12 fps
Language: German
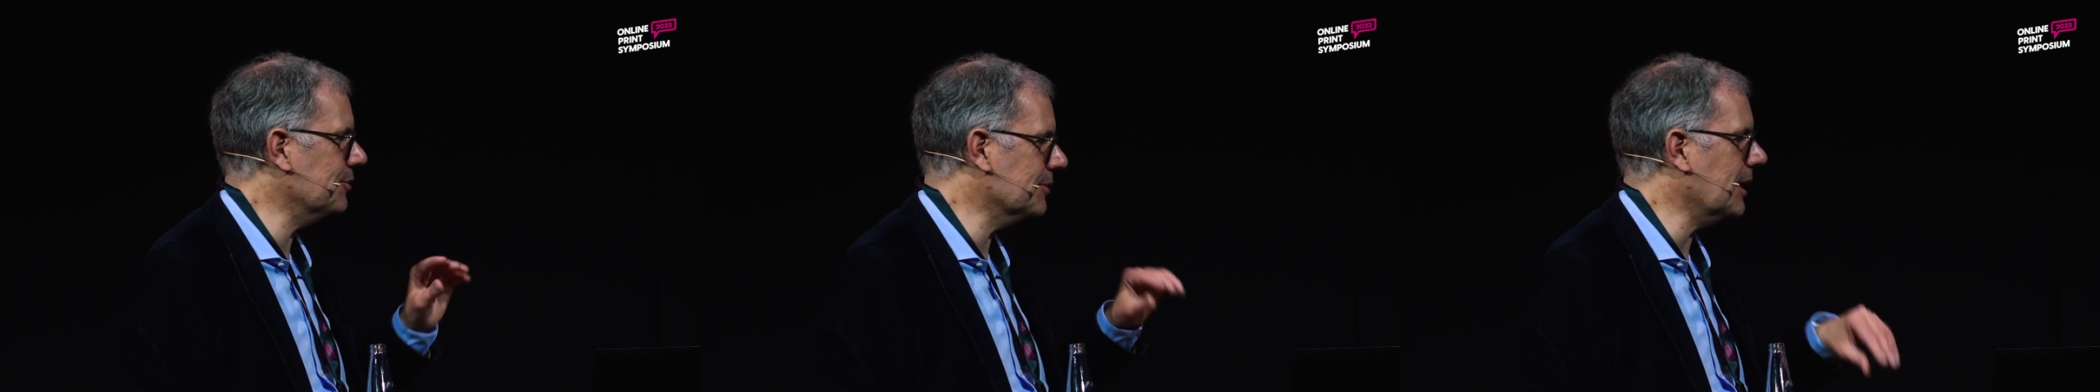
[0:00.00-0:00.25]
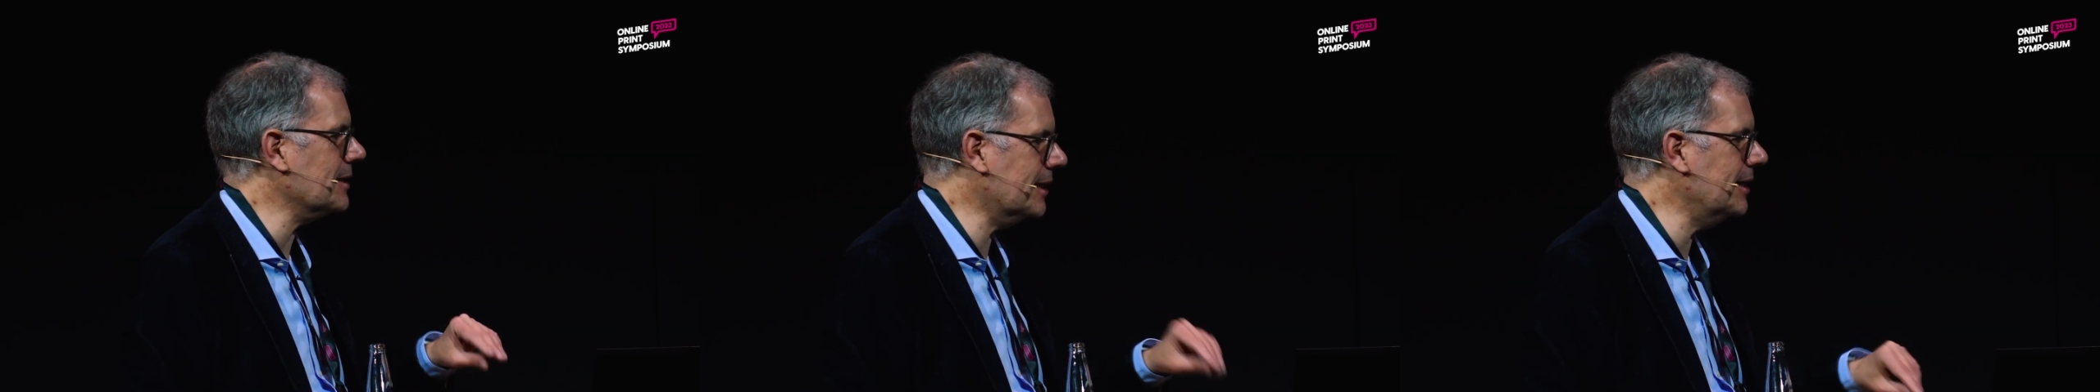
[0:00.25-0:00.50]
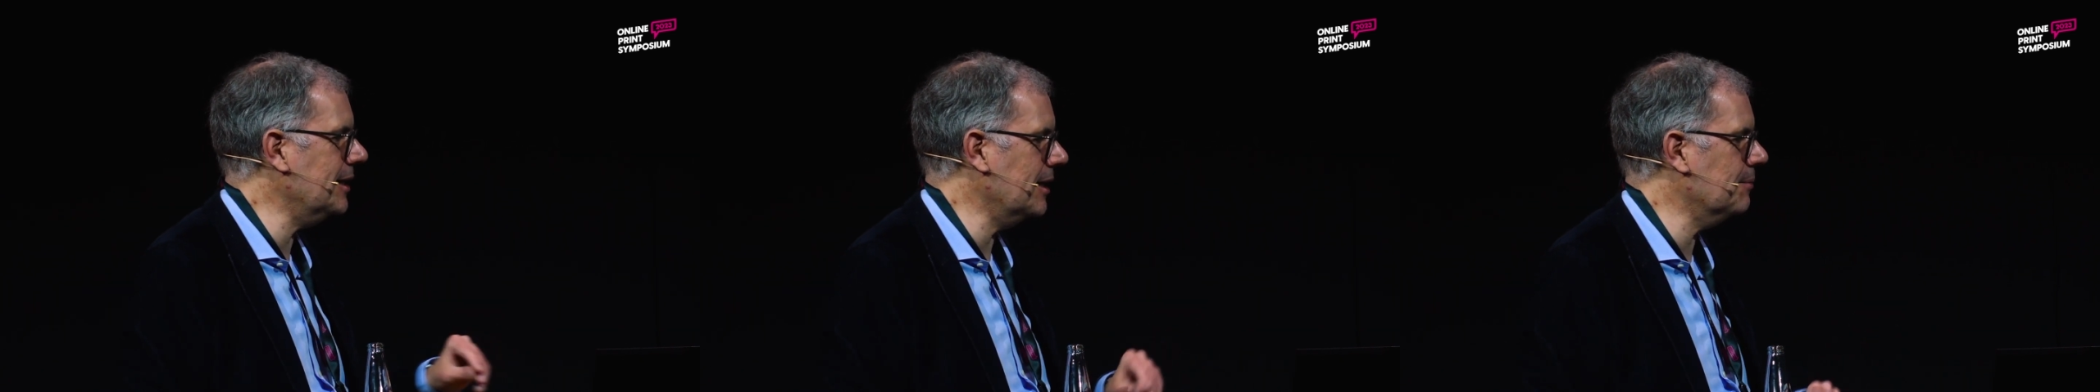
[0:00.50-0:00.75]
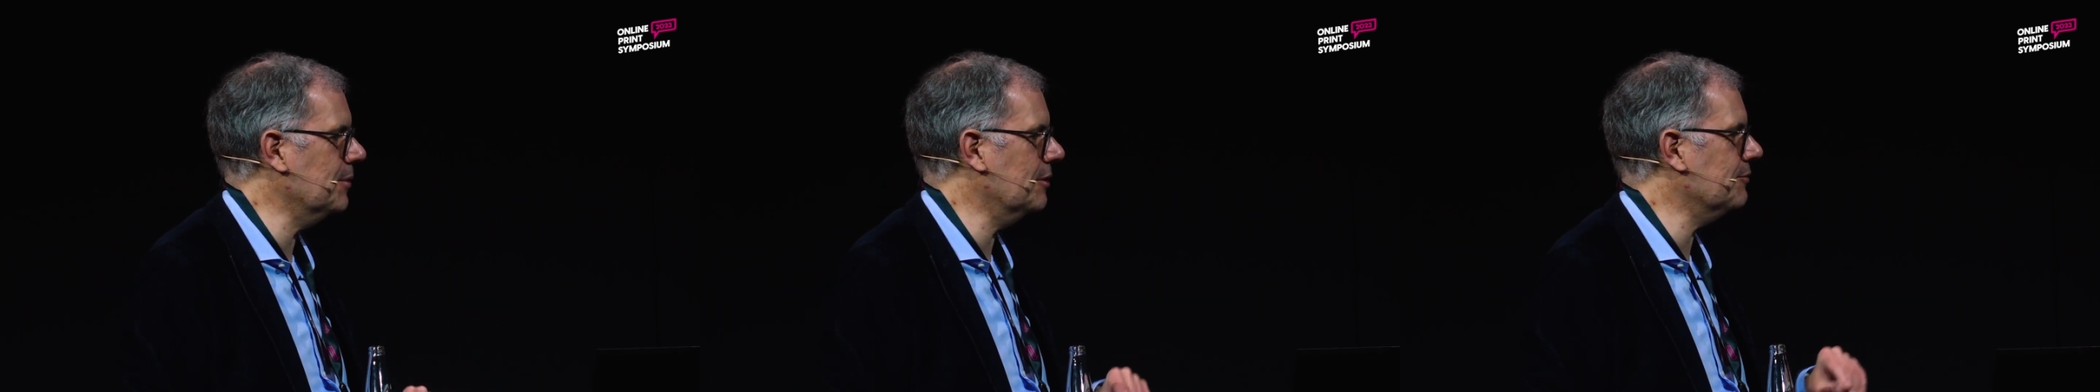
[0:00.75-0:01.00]
Und das geht
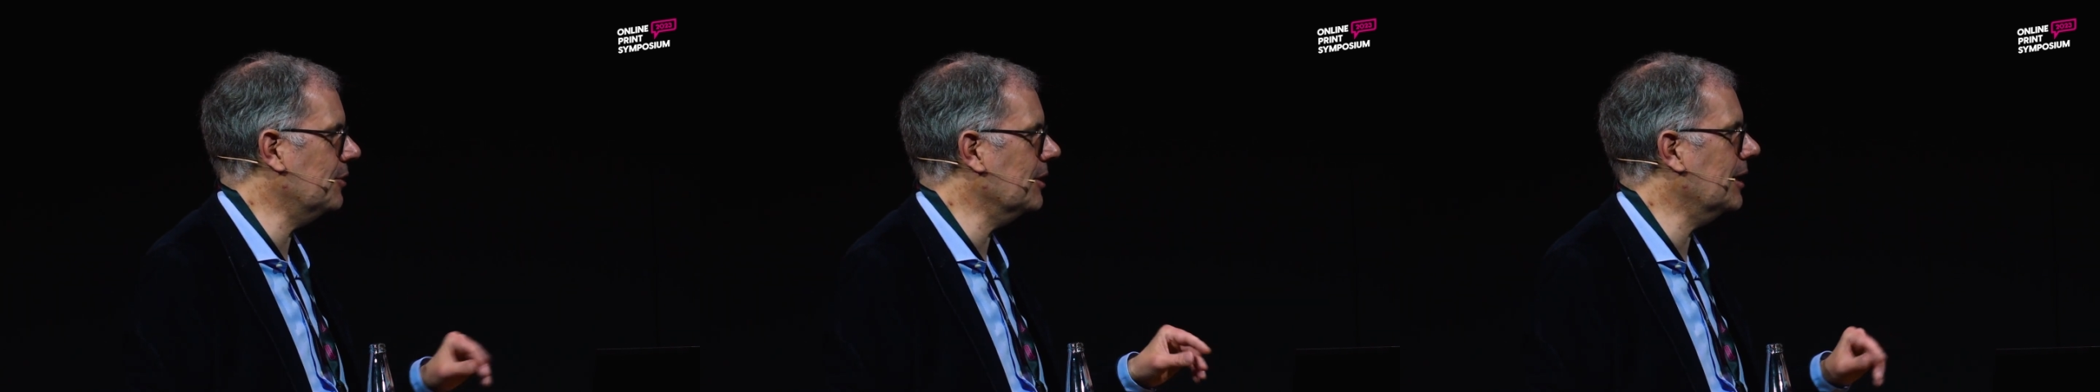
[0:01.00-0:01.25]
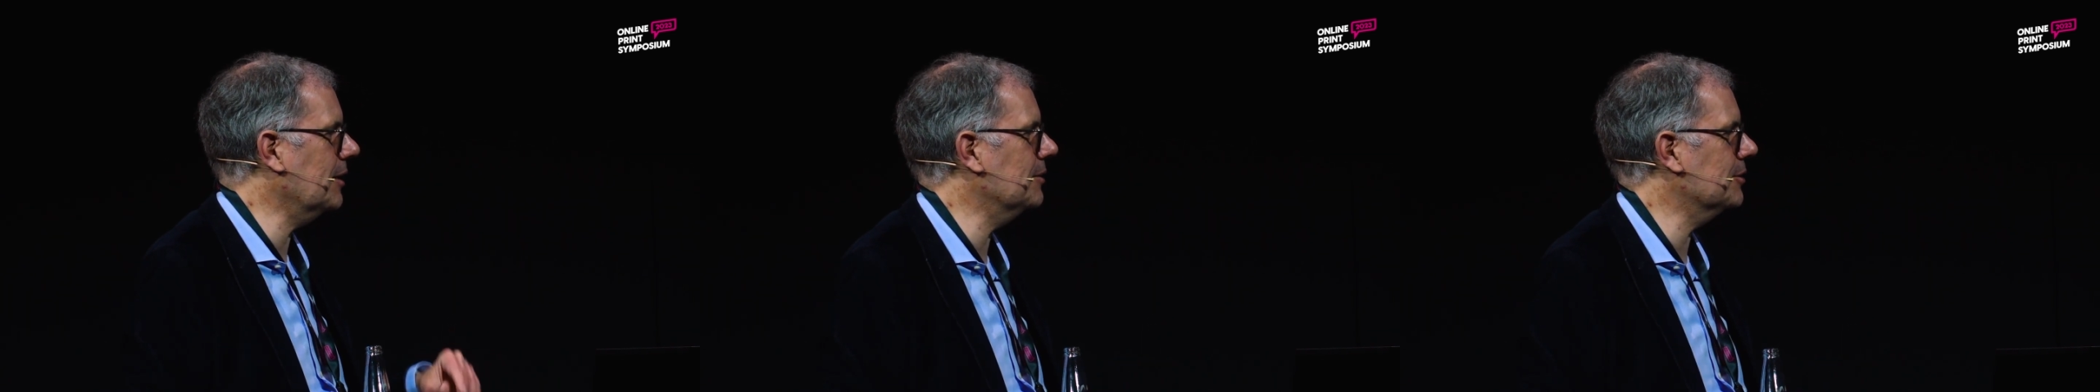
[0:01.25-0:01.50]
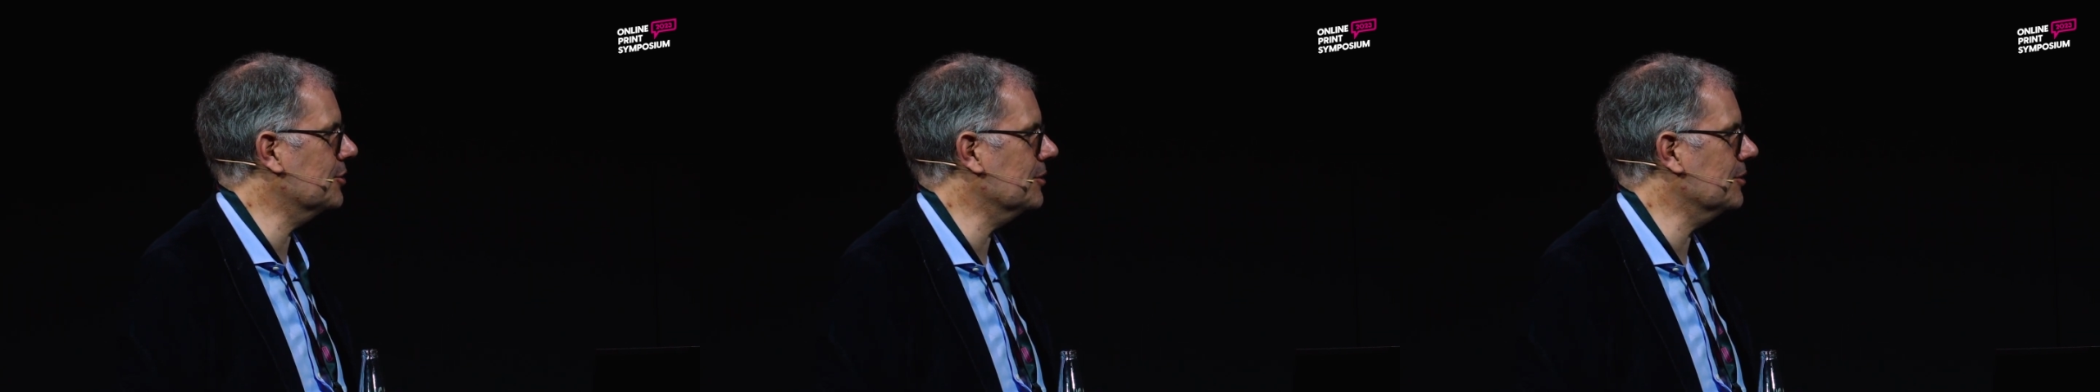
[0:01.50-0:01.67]
eben in VR heute